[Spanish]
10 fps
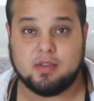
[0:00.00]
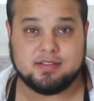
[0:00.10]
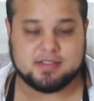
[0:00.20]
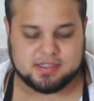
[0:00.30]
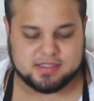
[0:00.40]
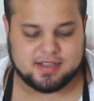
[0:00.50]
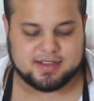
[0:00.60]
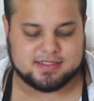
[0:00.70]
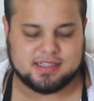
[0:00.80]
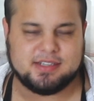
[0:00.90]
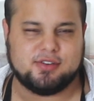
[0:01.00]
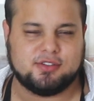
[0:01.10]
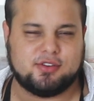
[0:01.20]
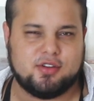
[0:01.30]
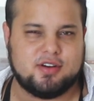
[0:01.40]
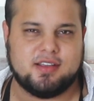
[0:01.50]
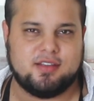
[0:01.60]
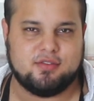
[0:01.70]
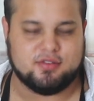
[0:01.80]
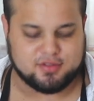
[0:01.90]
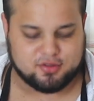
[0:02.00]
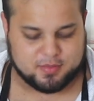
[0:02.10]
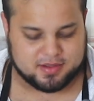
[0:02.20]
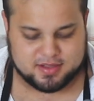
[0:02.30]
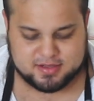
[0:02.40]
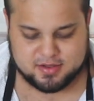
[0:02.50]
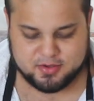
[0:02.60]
Esa salsita que se hace con todo el relleno de los tomates.